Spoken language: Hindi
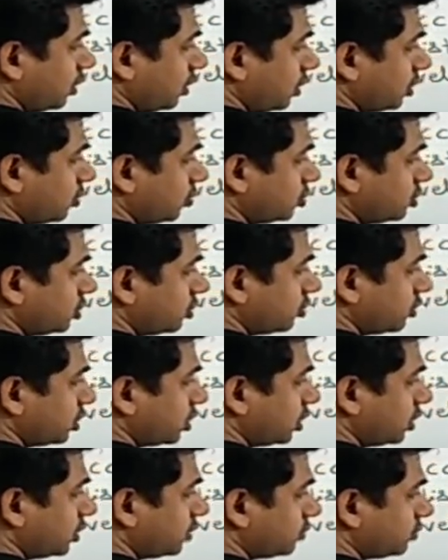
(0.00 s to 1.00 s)
ये दो जीरो
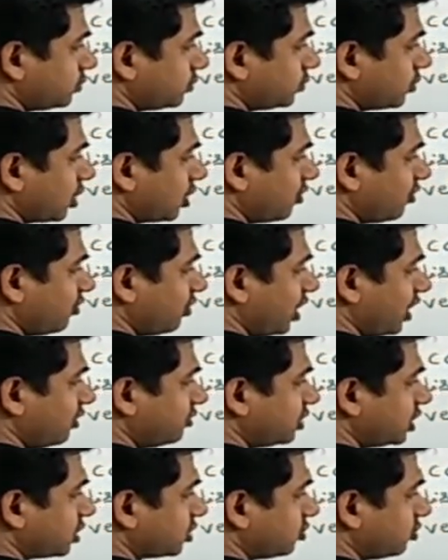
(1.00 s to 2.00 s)
कट गए
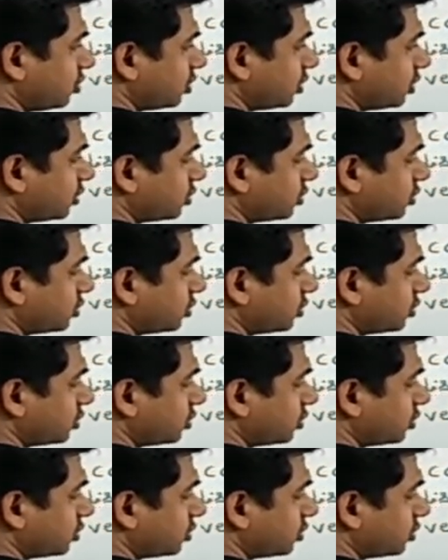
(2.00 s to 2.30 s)
फाइव से इसको